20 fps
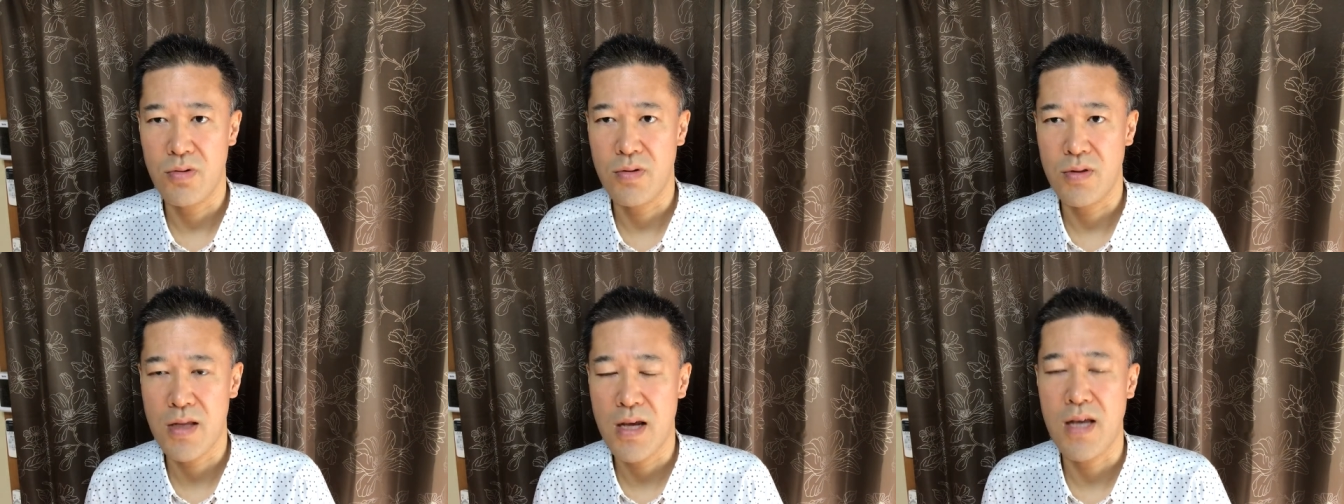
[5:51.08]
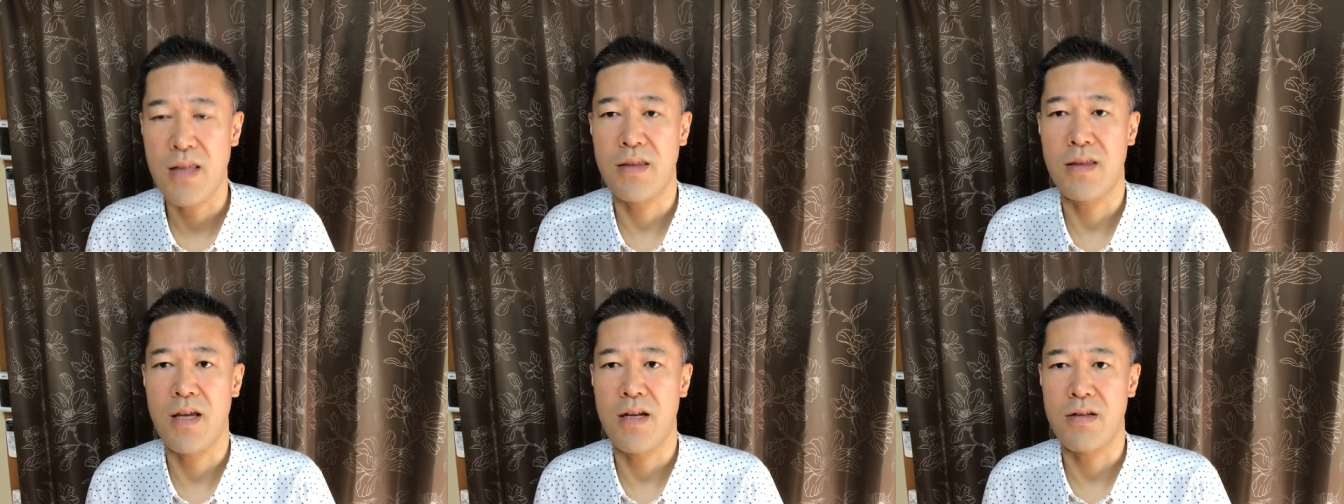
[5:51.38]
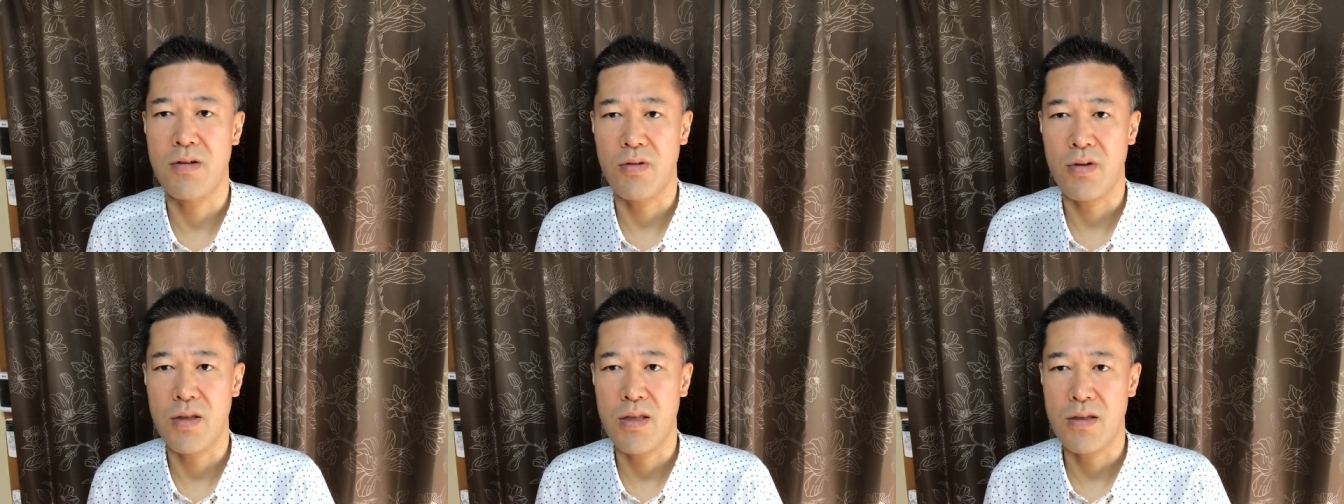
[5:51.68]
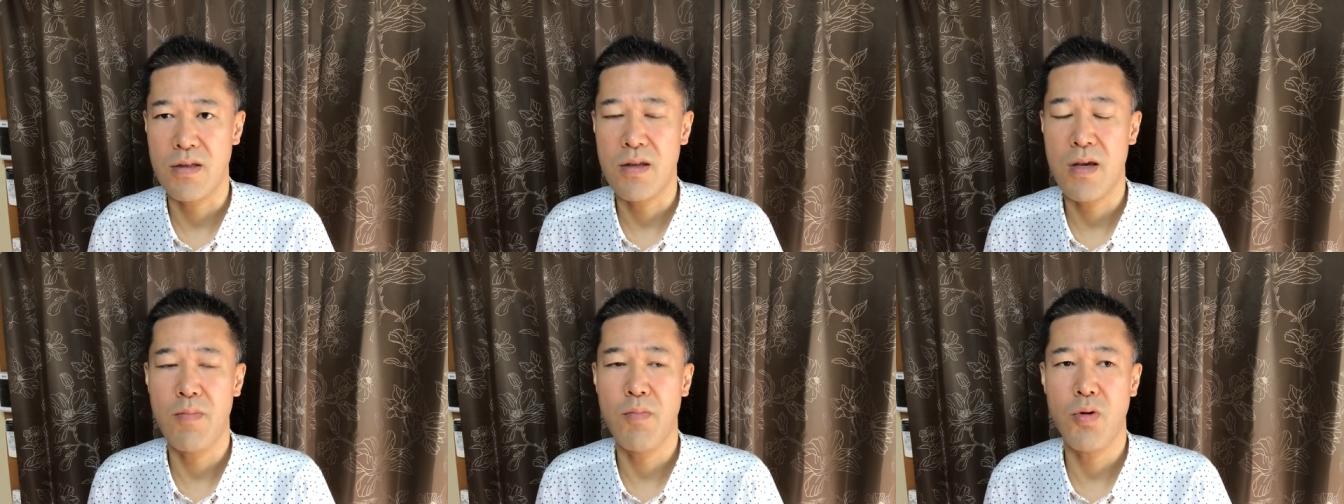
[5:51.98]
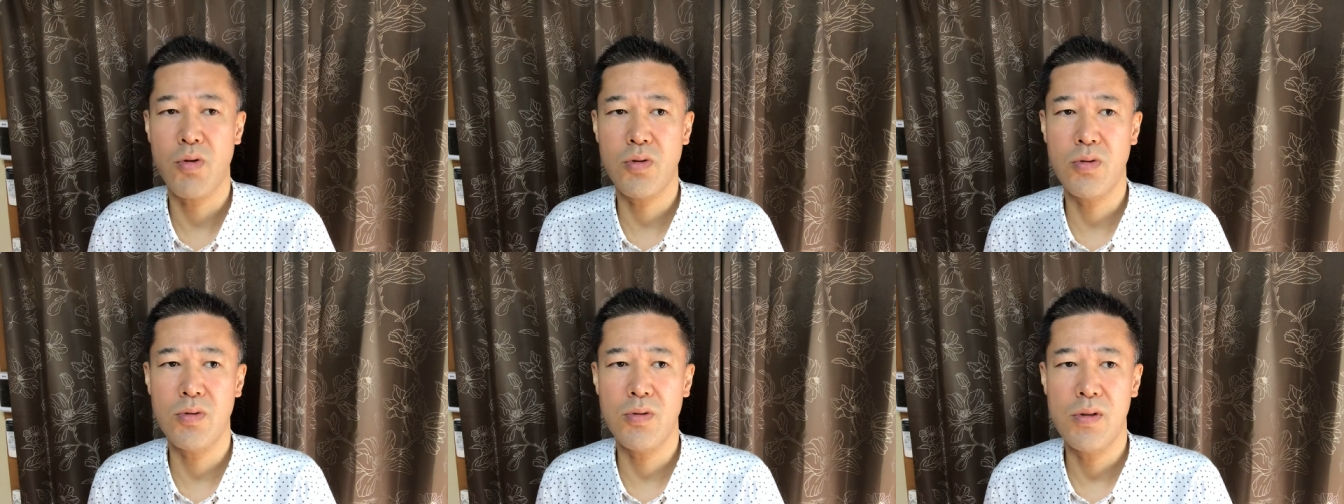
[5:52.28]
であったりとかですね、
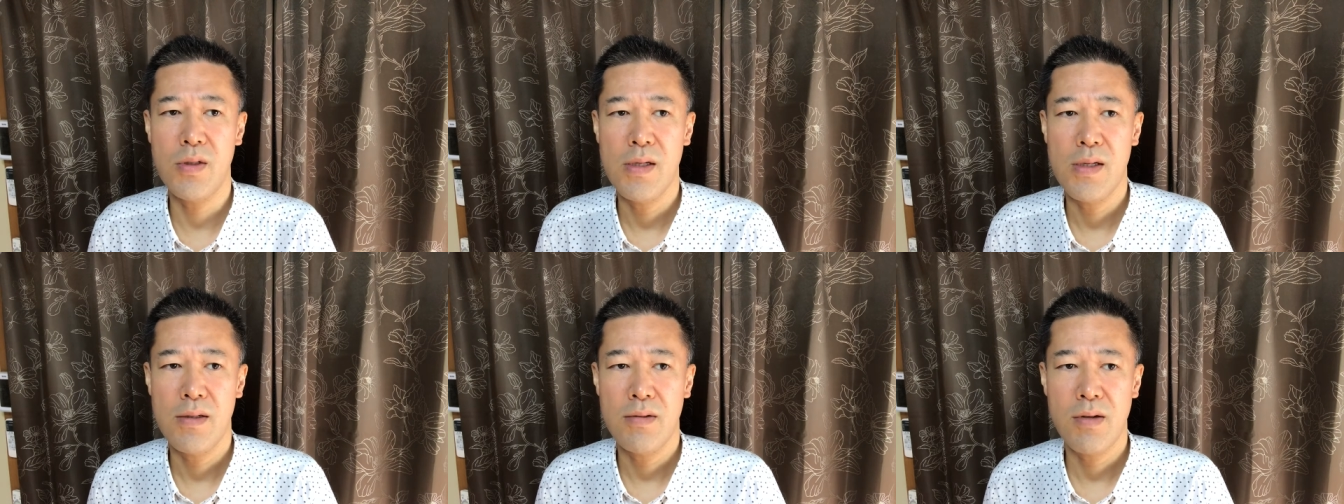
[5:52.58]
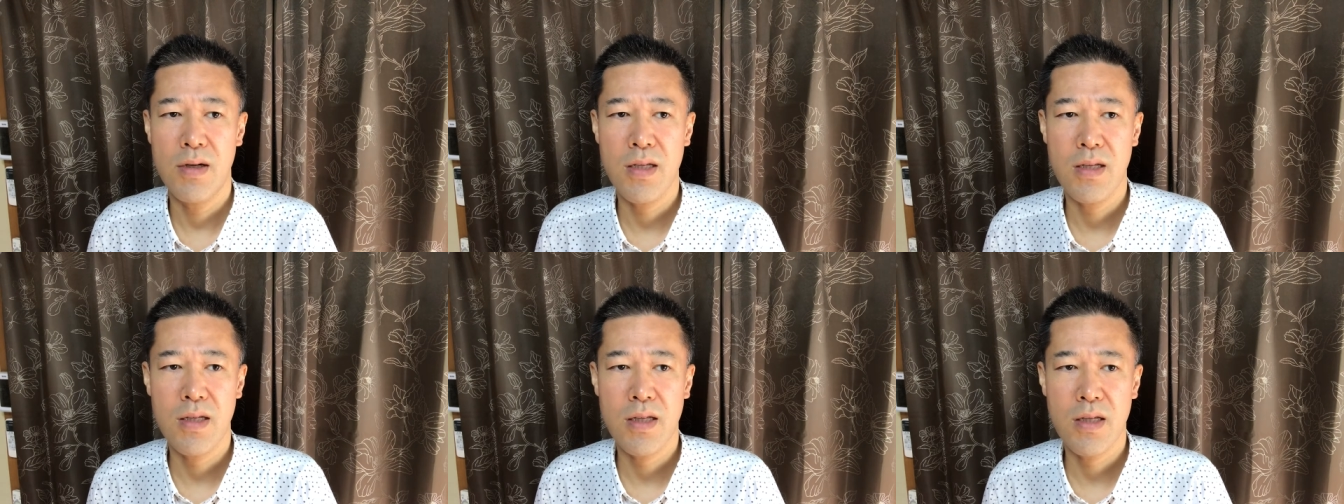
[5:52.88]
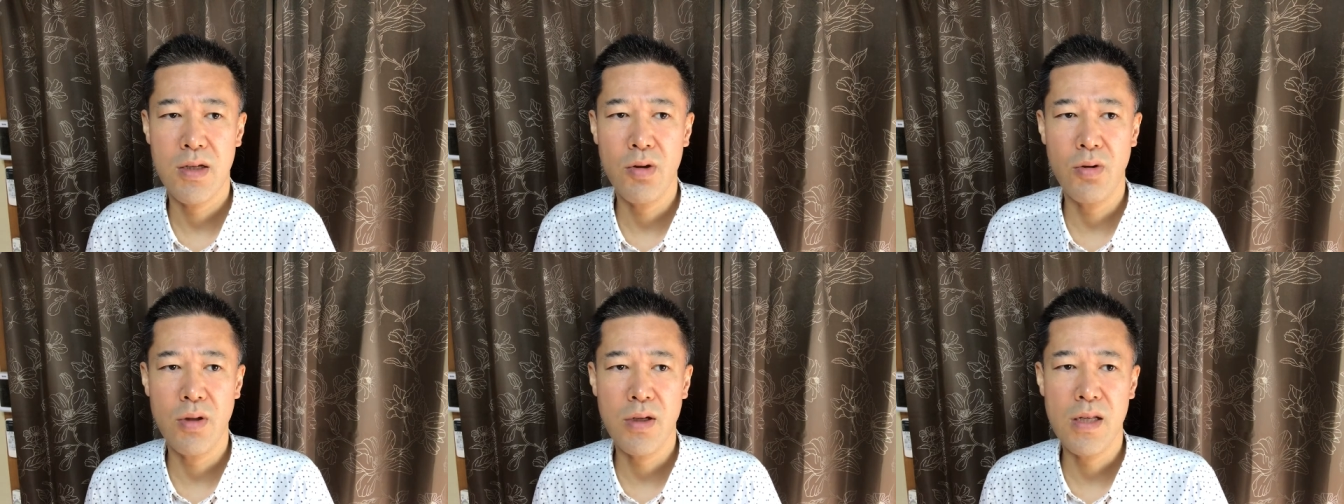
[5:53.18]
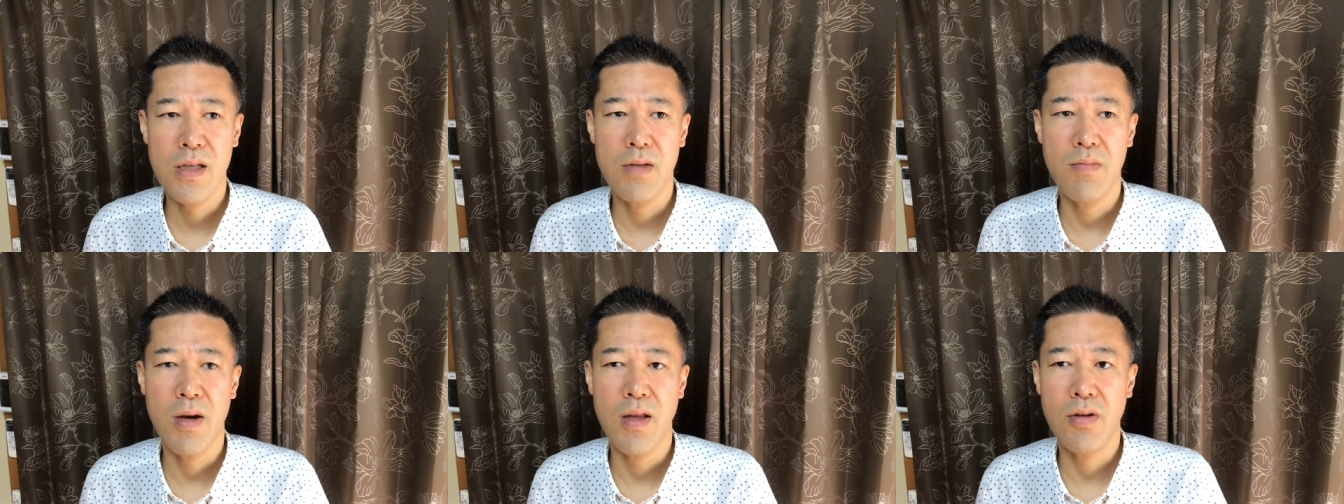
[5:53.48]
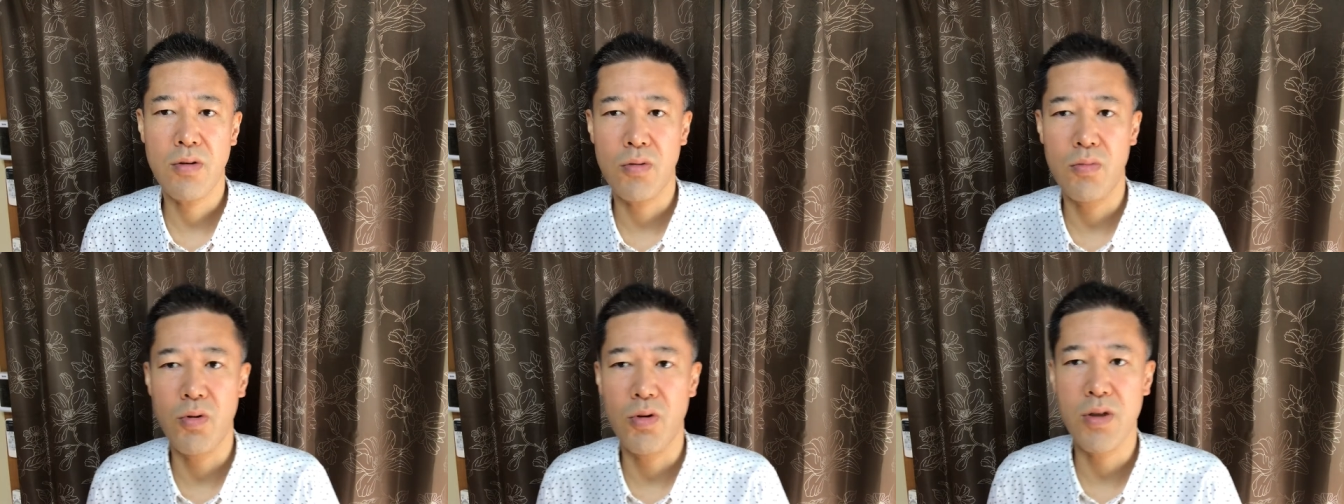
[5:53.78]
僕は基本的に今の
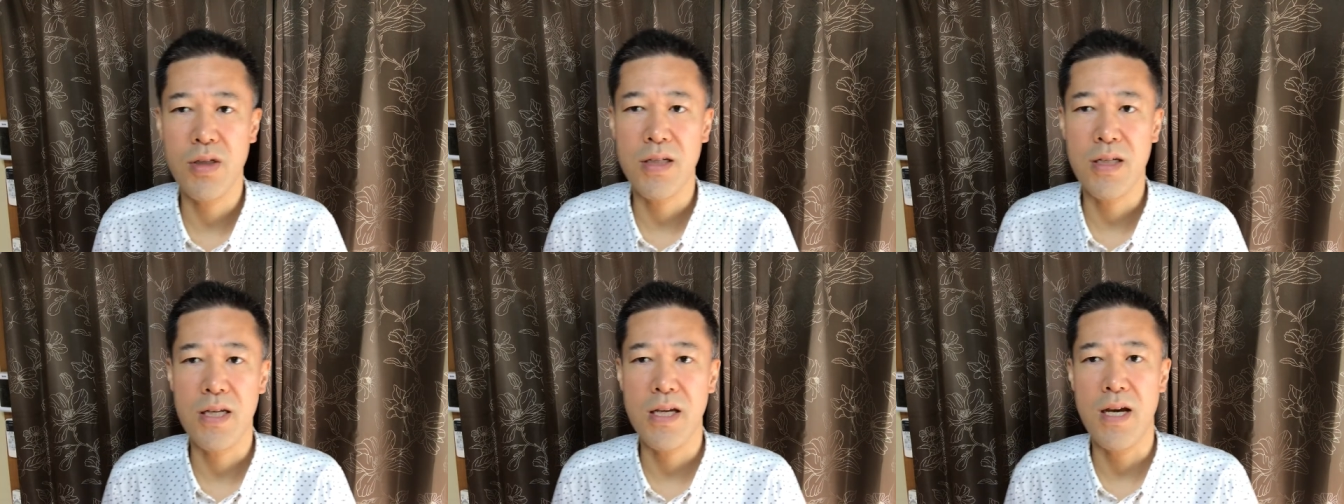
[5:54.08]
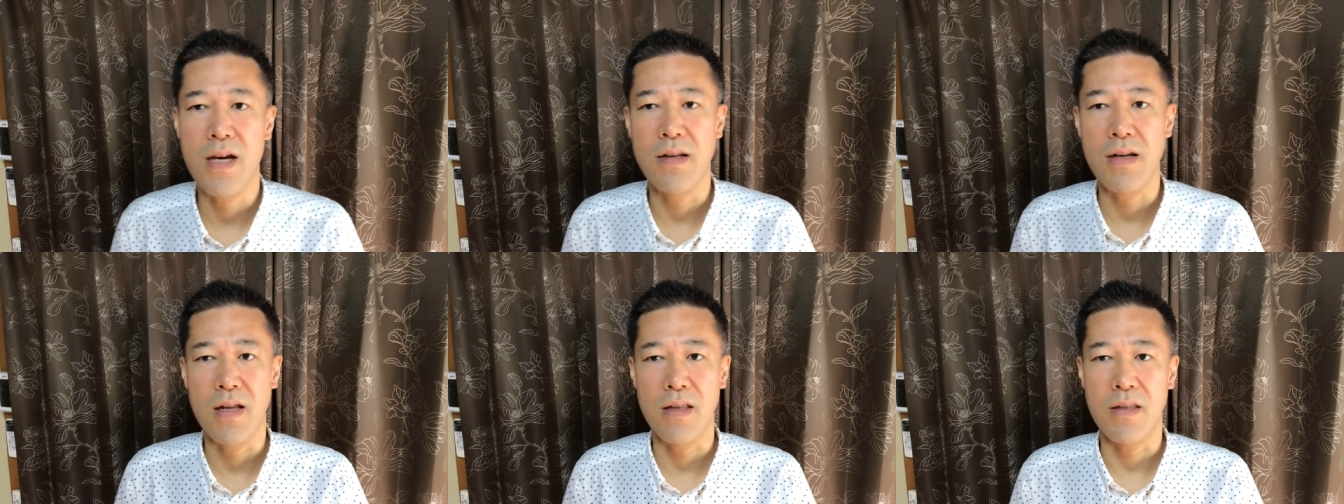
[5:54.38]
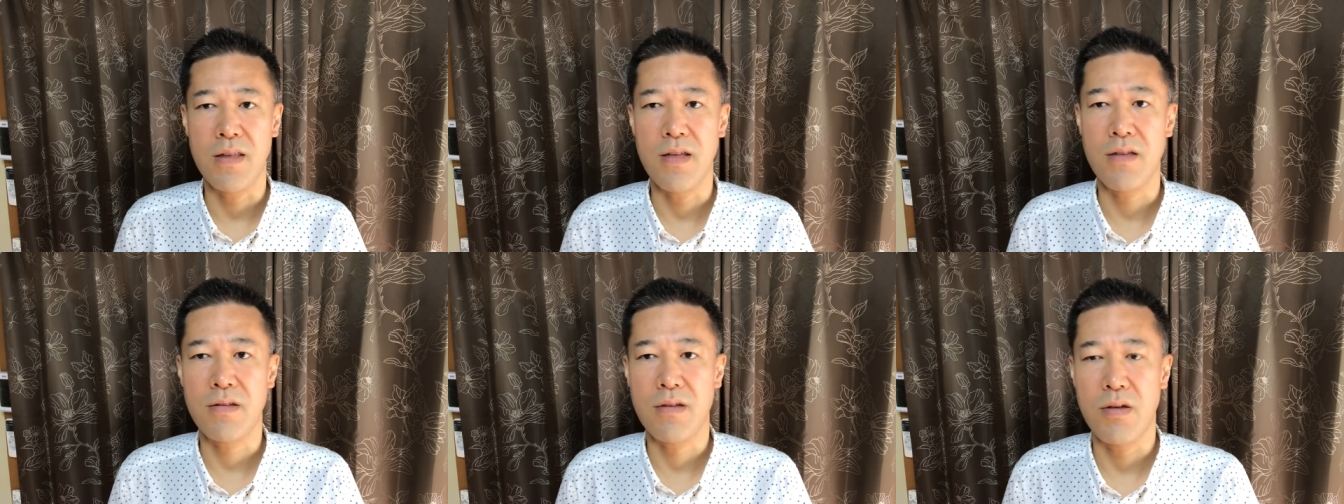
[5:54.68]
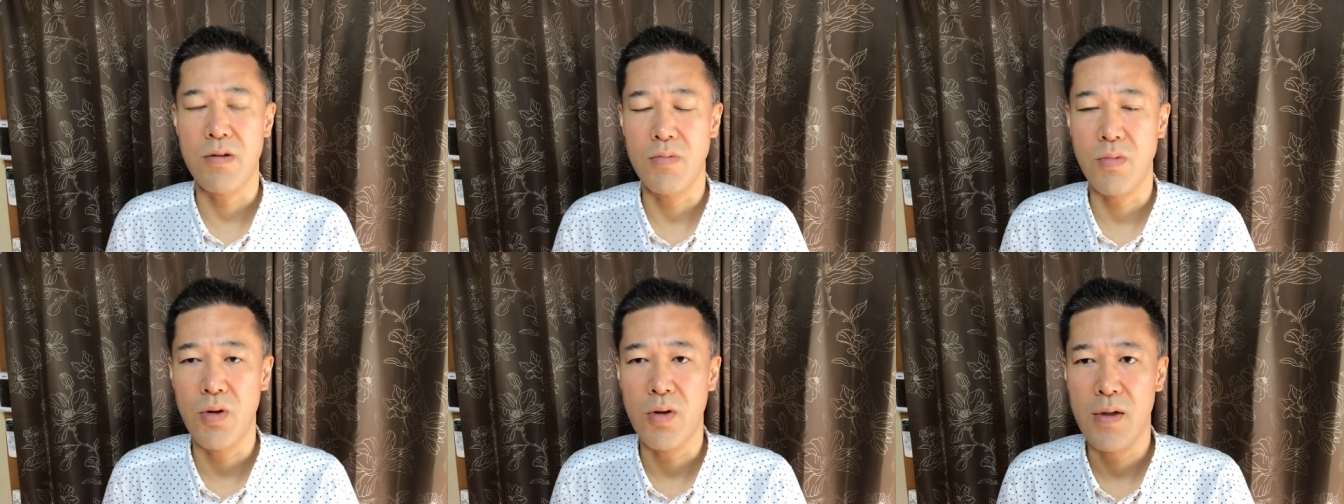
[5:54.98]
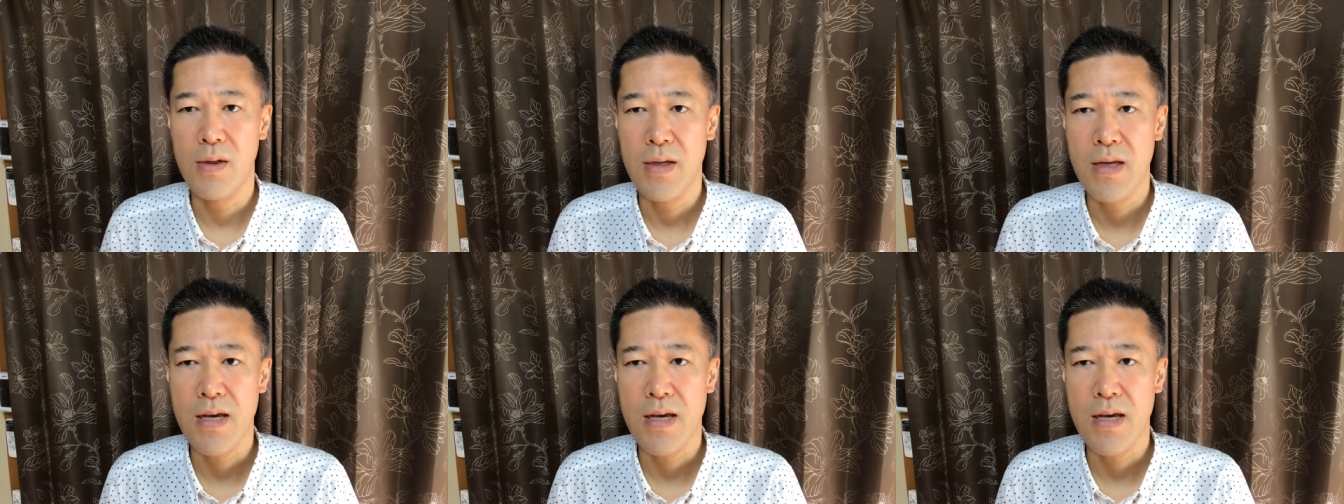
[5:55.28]
ところボディケアなんですけども、